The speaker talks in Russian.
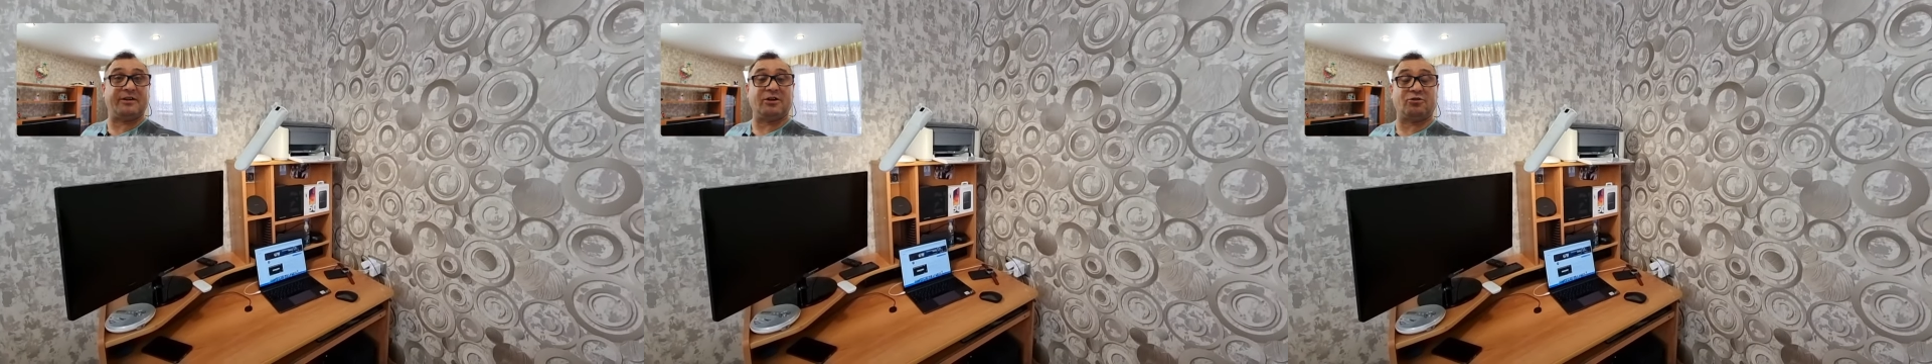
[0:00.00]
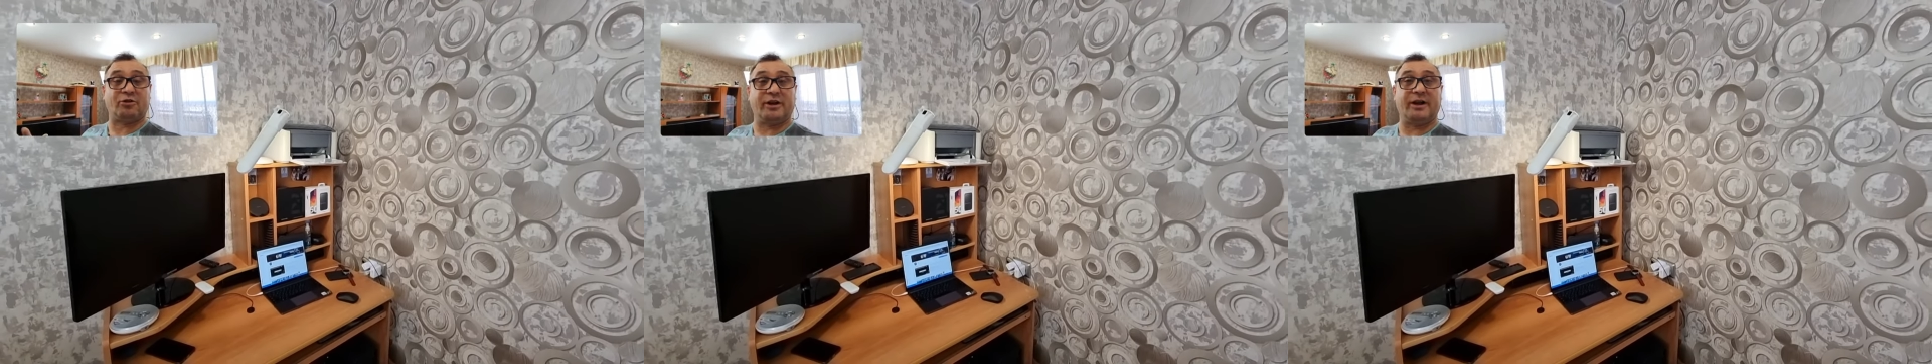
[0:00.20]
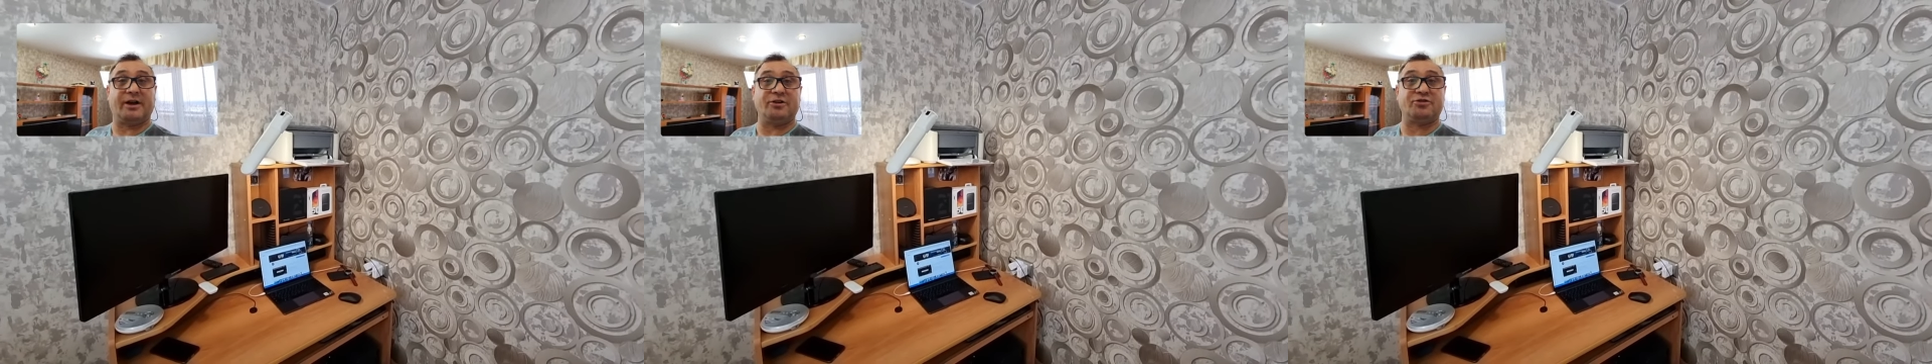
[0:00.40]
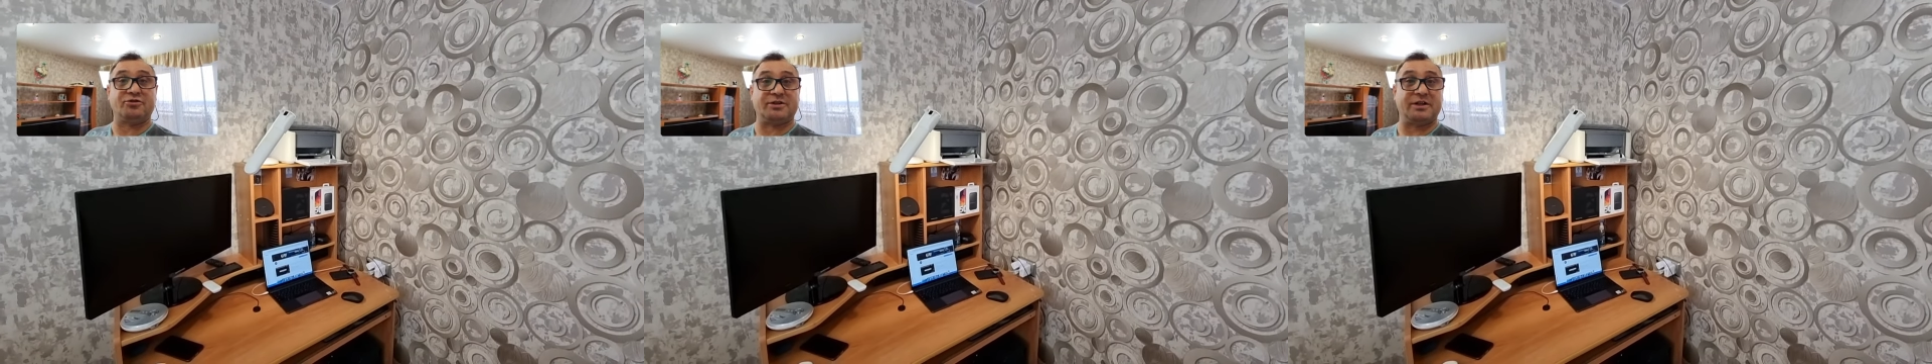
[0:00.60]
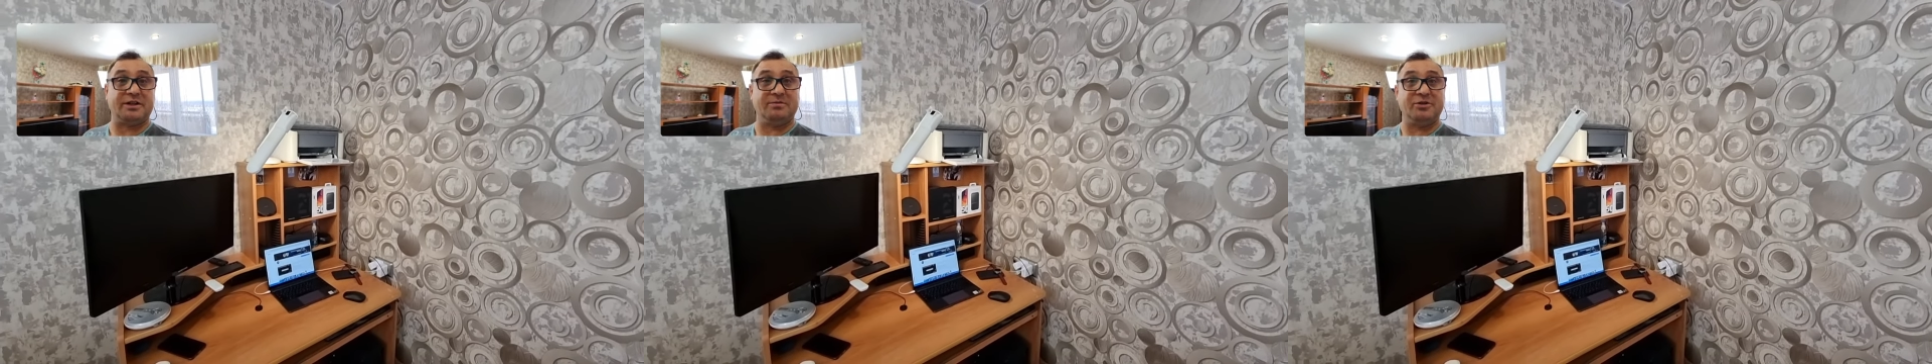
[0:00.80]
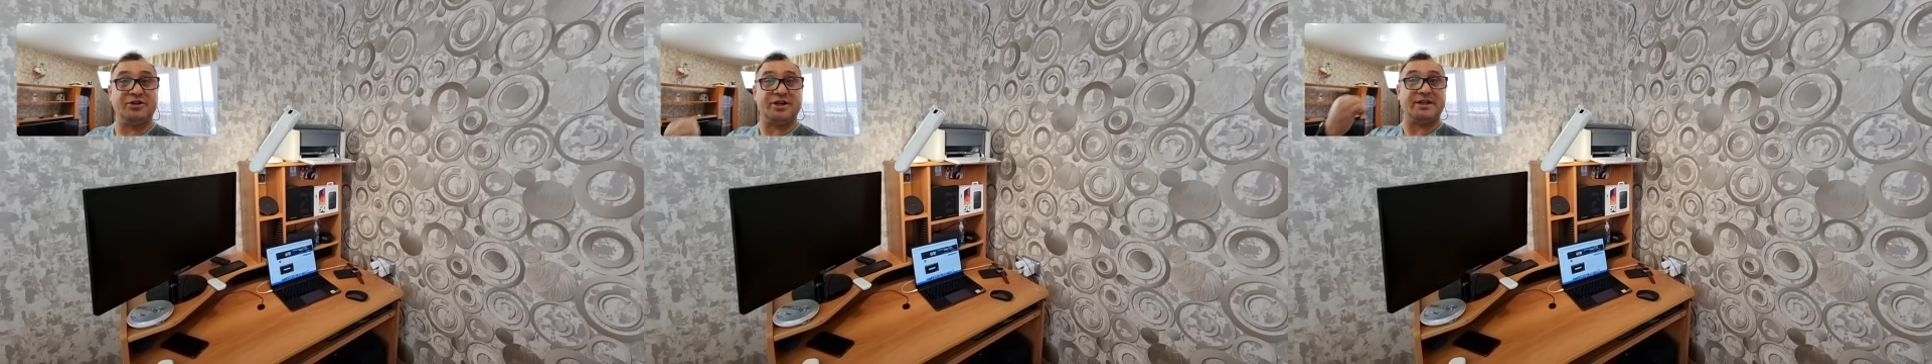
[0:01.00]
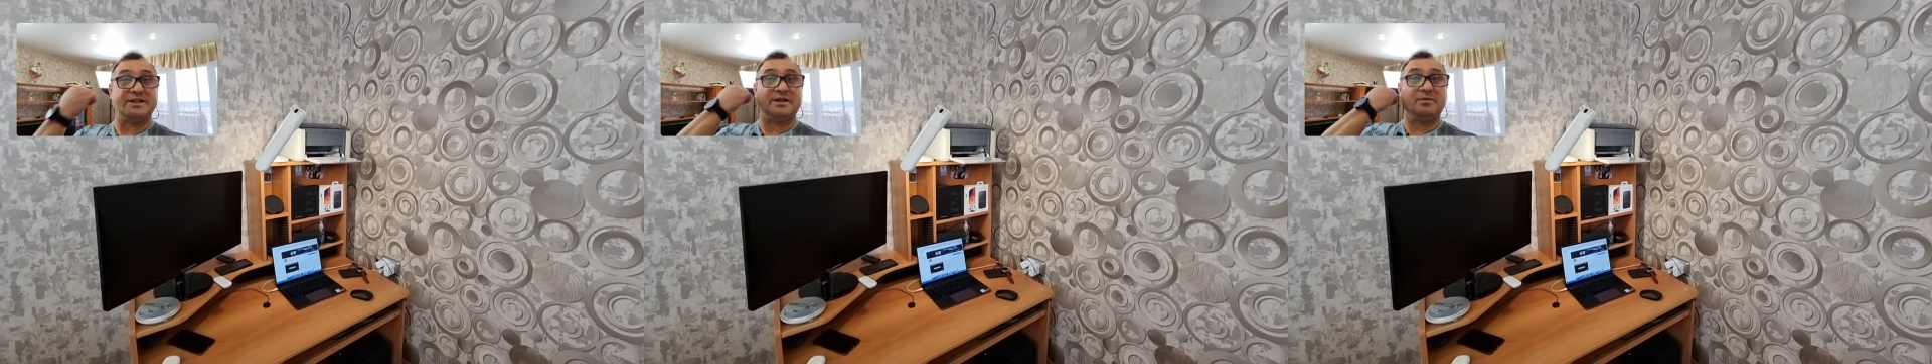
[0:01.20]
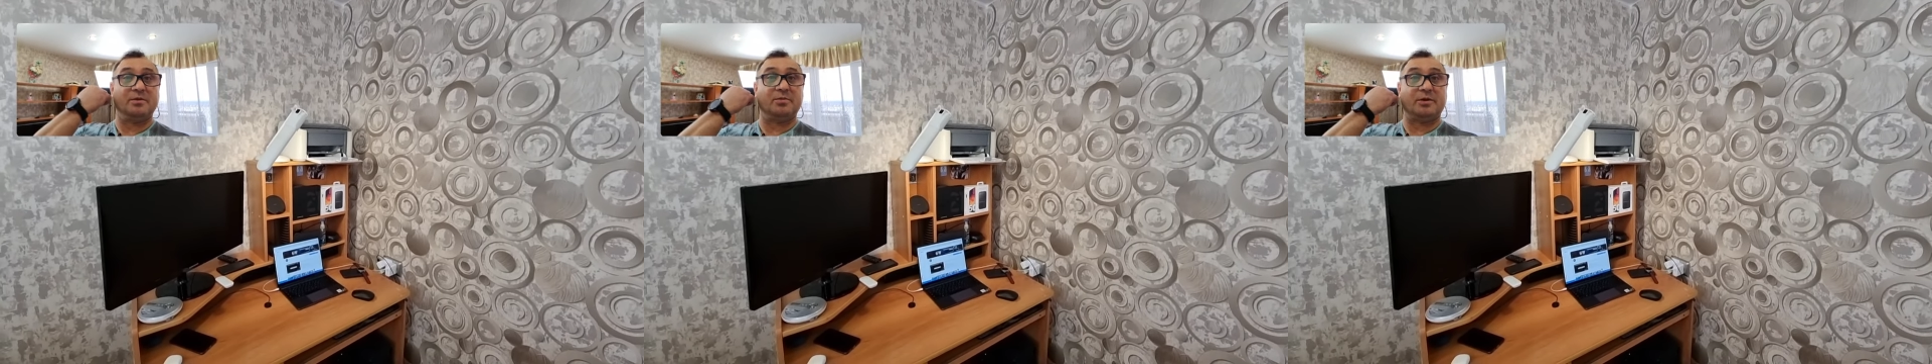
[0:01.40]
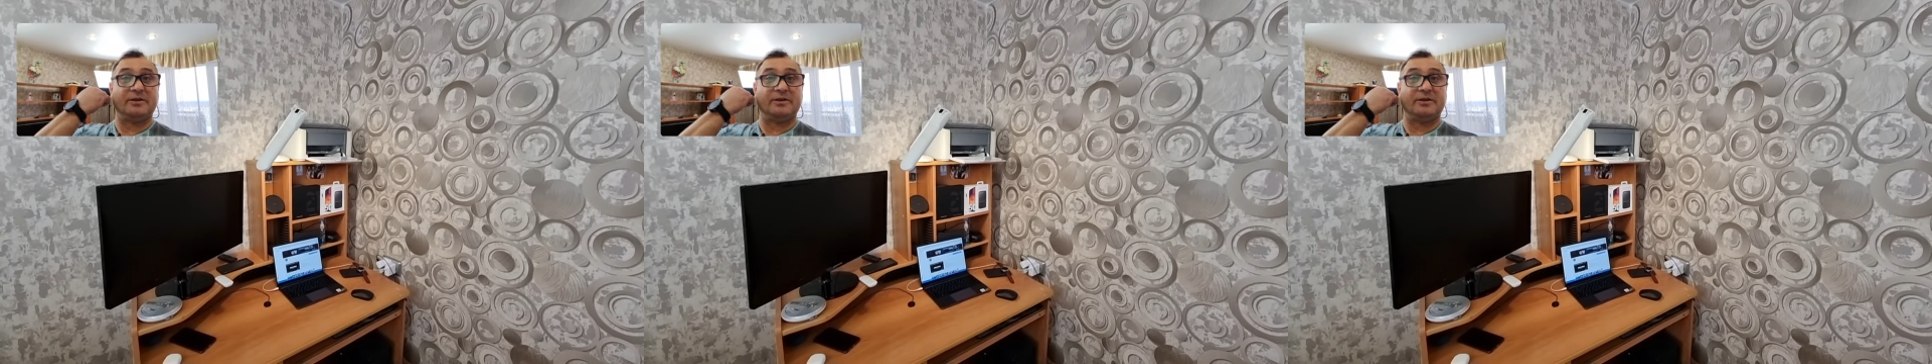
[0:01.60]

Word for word: которые я хочу с этими часиками